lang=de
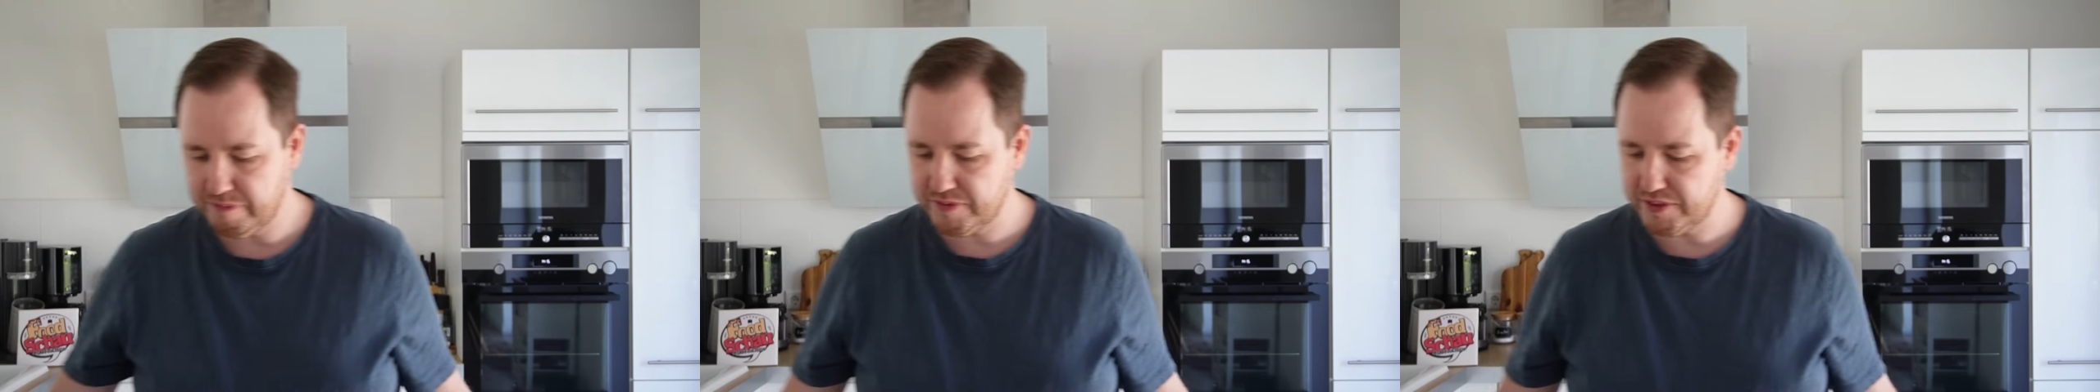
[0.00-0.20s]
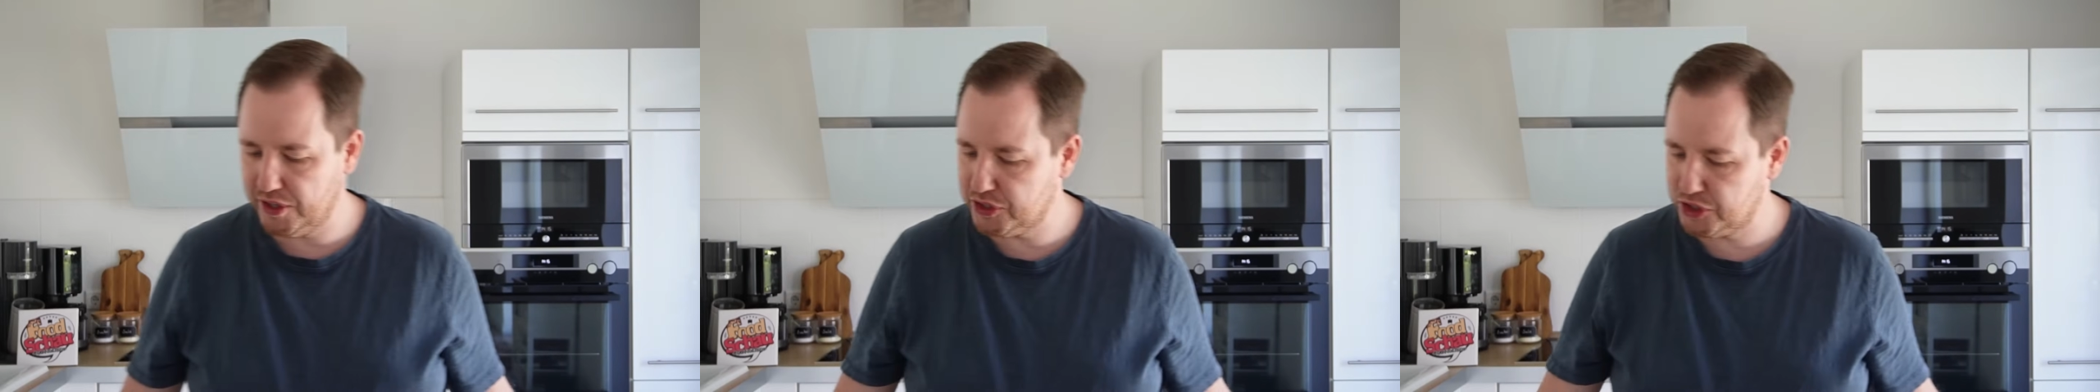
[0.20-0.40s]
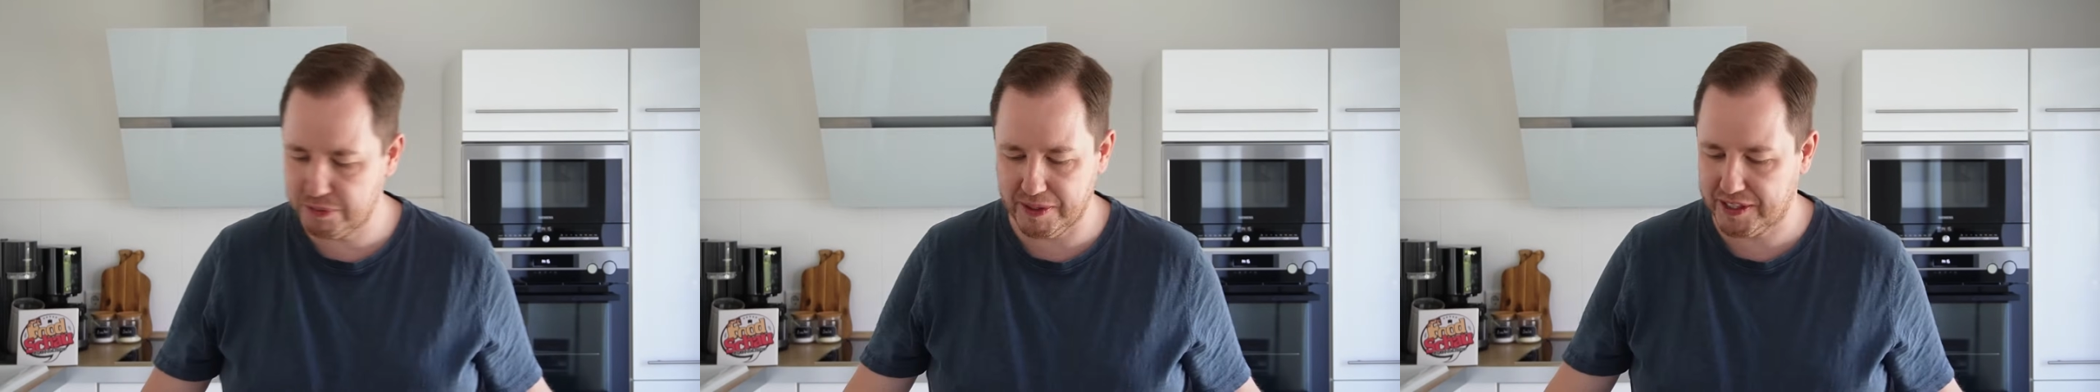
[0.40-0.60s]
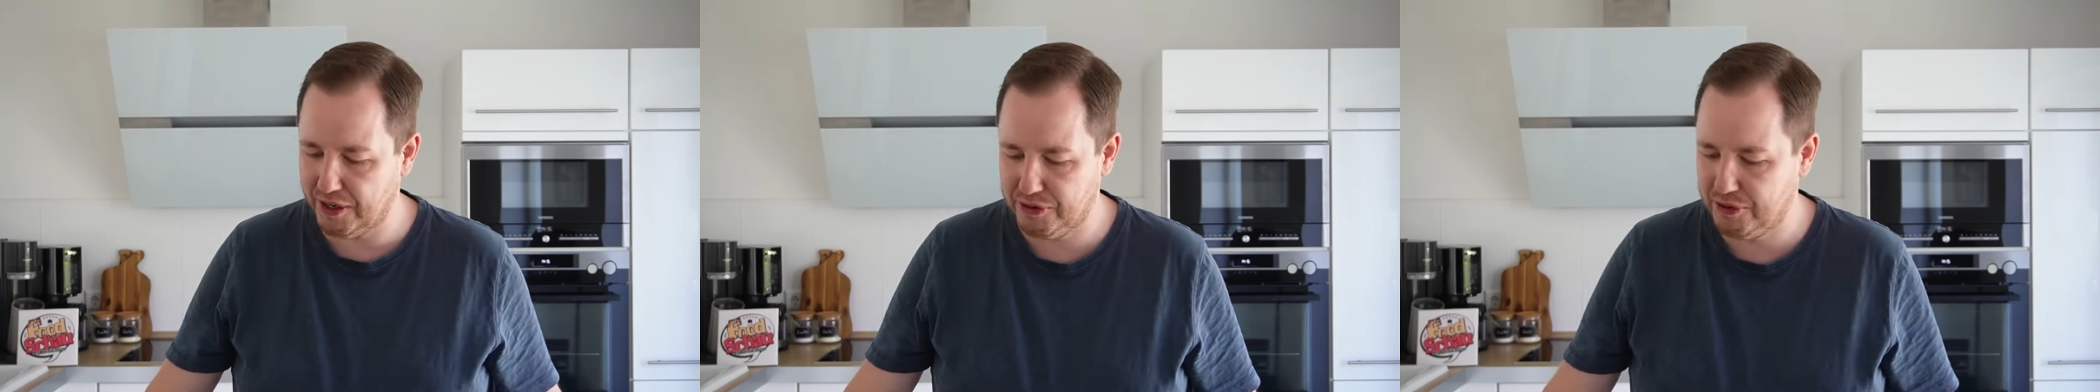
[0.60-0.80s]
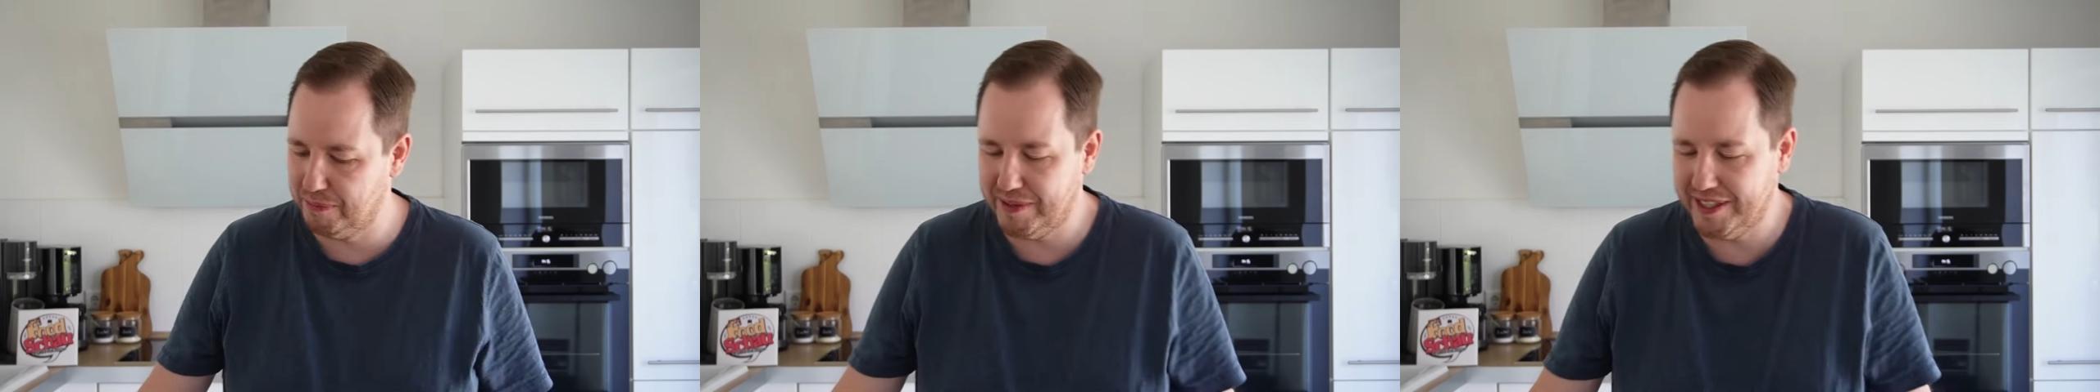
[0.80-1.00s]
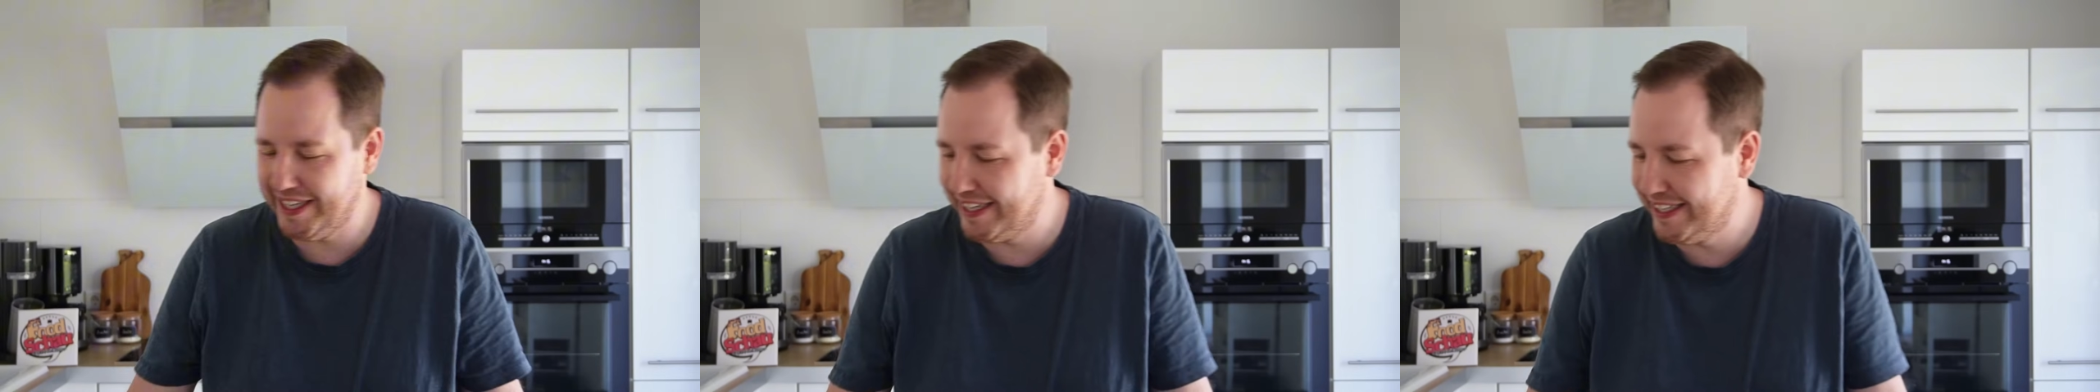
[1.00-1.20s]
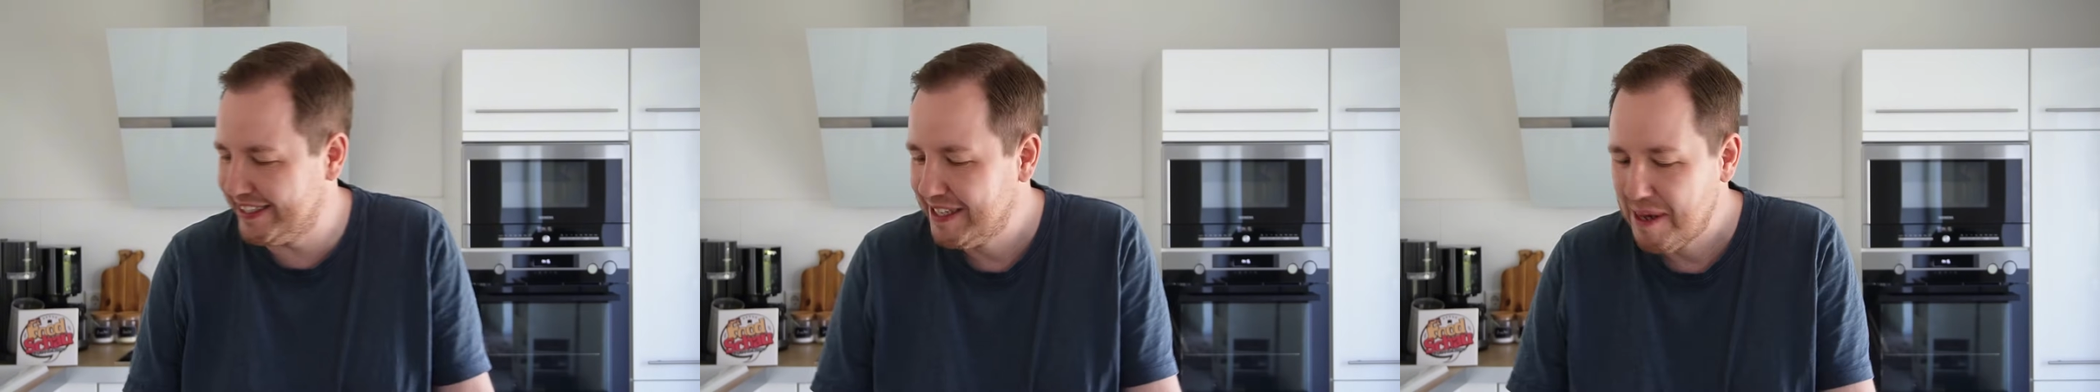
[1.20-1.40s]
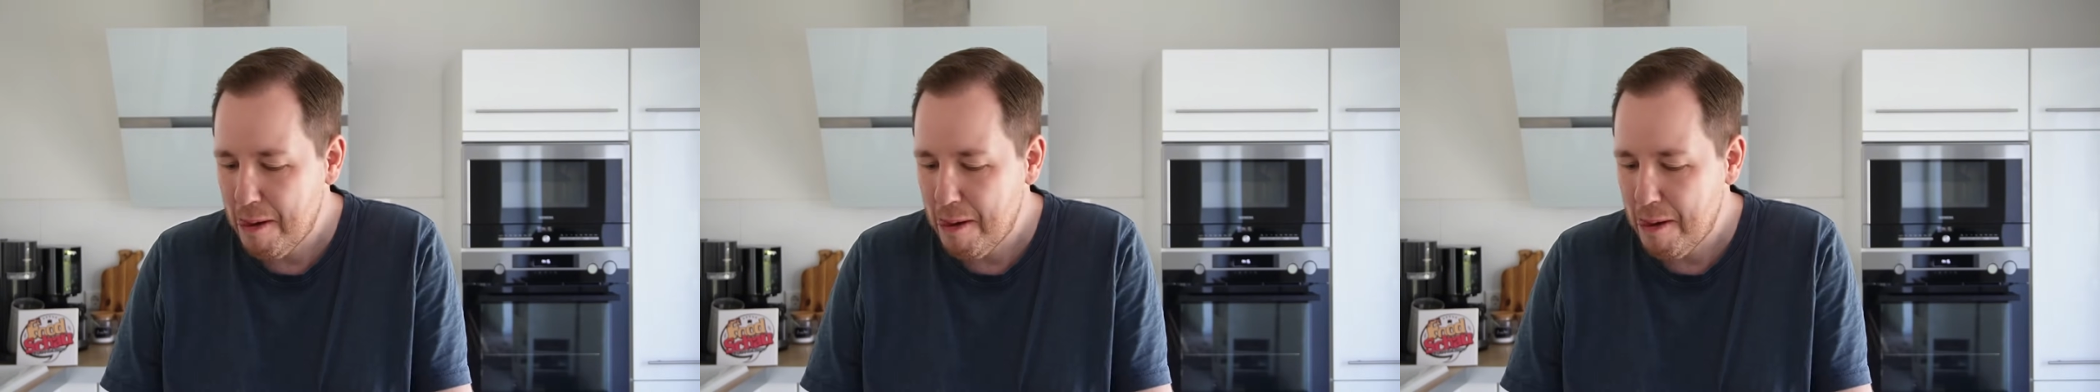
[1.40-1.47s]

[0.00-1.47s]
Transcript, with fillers: Oh, schmeckt auch komplett an.